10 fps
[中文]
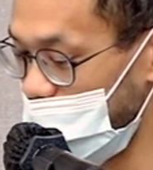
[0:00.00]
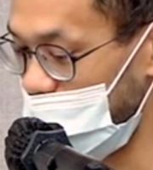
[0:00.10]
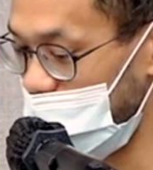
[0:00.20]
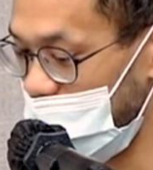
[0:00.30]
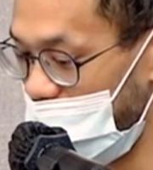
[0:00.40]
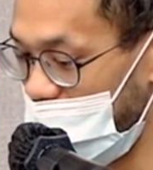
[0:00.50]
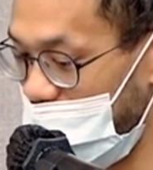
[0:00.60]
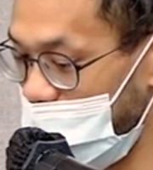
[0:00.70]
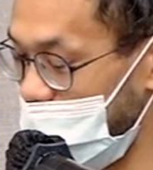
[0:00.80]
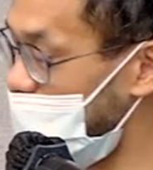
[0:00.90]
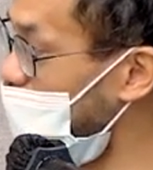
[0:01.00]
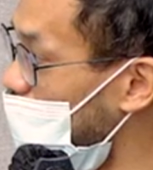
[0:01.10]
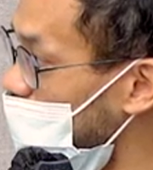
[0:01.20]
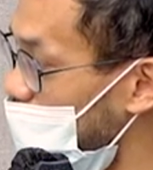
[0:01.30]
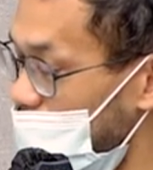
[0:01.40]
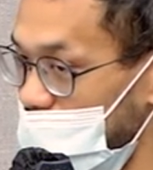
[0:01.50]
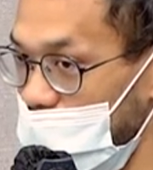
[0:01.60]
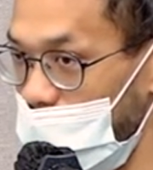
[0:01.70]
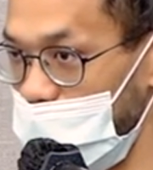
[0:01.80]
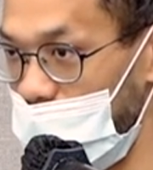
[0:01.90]
做 Navigator，就可以直
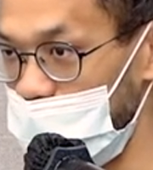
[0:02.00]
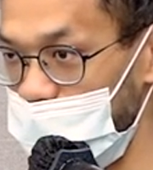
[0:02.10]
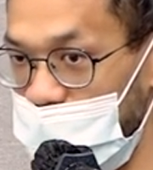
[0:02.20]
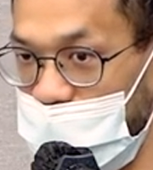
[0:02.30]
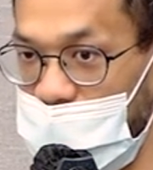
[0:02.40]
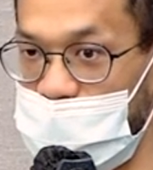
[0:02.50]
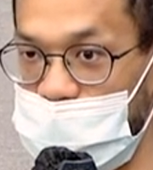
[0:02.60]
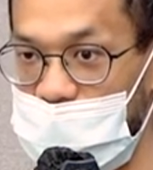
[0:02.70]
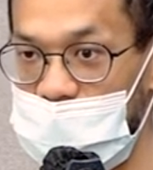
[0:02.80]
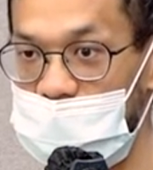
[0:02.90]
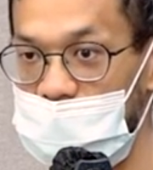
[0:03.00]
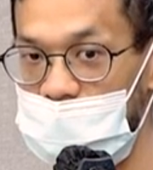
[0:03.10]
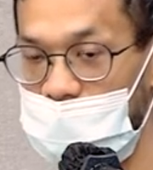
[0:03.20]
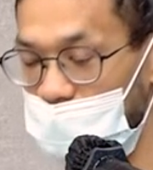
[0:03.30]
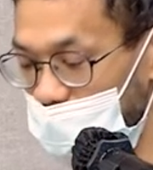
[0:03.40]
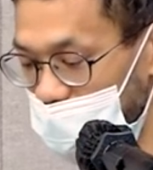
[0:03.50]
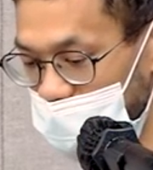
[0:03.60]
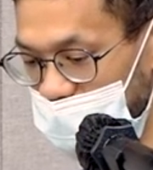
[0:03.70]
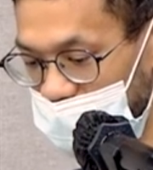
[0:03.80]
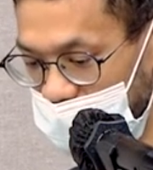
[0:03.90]
接帮你把 screen 丢上去了。好，那
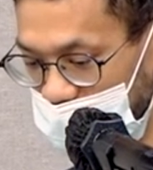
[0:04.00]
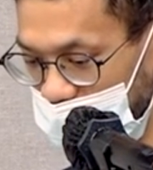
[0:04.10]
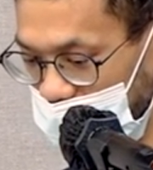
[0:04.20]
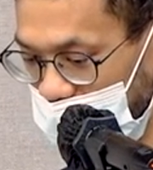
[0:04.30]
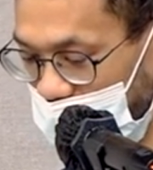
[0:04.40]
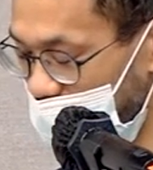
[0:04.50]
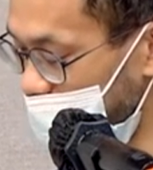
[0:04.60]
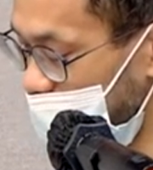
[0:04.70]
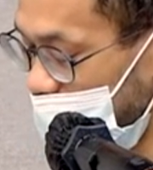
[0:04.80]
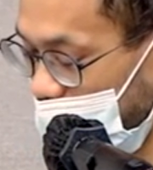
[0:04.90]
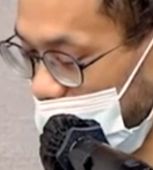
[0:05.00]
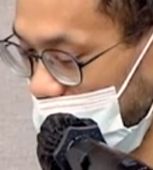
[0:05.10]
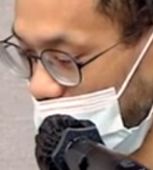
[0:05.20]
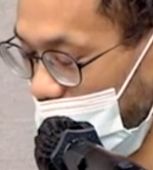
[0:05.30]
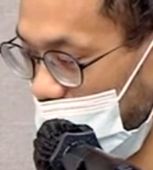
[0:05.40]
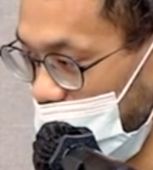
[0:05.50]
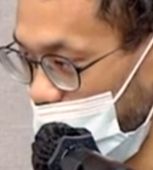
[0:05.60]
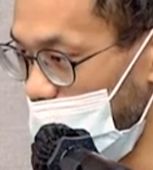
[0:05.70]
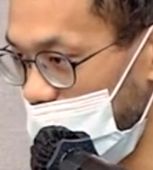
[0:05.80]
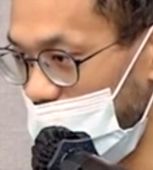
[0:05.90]
其实这个 Navigator 跟你
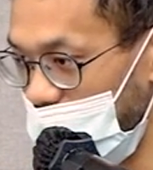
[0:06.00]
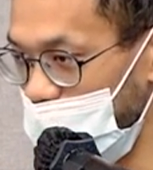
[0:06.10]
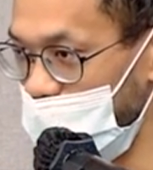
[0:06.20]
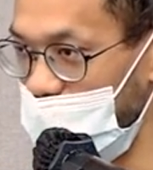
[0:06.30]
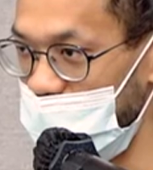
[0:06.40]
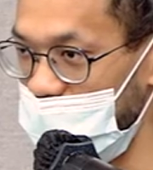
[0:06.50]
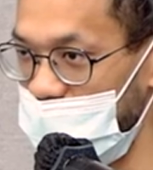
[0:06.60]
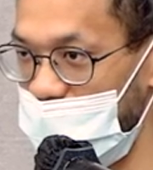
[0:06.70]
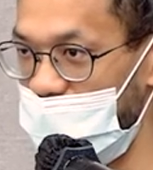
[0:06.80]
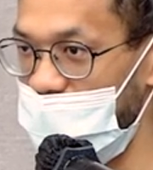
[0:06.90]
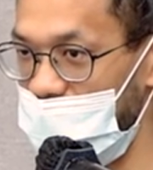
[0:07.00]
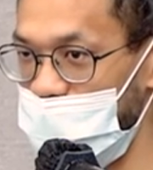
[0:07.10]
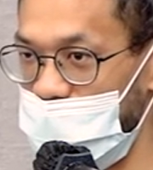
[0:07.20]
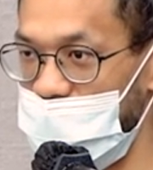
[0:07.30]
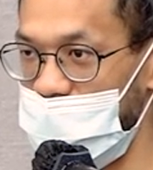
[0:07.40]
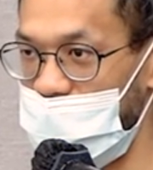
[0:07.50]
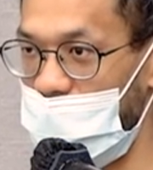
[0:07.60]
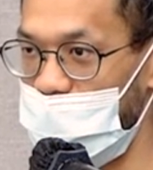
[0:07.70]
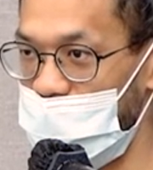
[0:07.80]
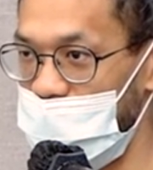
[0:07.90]
原本用 Android 的那个 Navigation 的那个
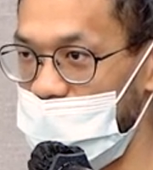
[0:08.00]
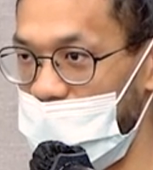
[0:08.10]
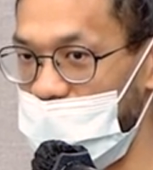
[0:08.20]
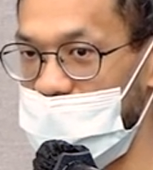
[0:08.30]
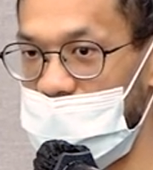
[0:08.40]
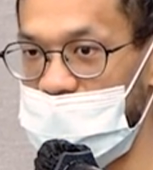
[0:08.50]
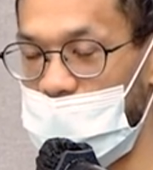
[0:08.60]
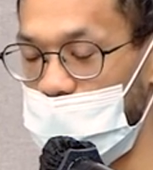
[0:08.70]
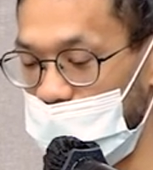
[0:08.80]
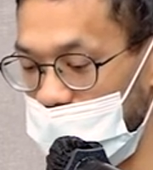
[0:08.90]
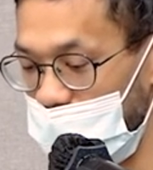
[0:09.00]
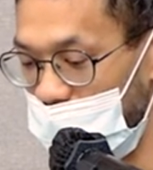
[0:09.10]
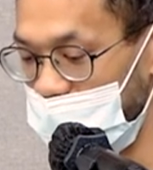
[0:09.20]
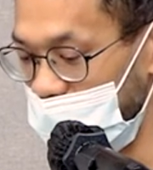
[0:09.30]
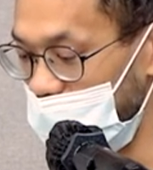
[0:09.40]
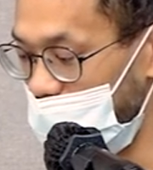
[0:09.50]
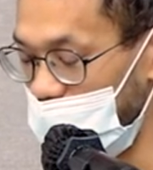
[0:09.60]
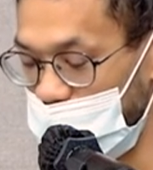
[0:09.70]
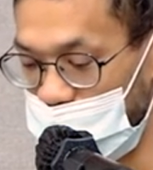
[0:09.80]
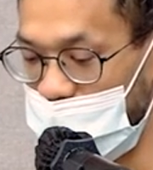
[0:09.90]
Library 概念上差不多，啊，它只是
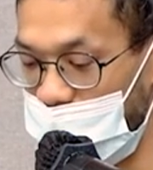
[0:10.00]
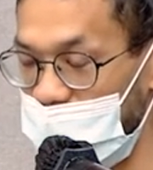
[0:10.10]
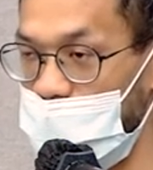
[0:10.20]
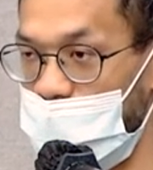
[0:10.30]
帮你做成 Multi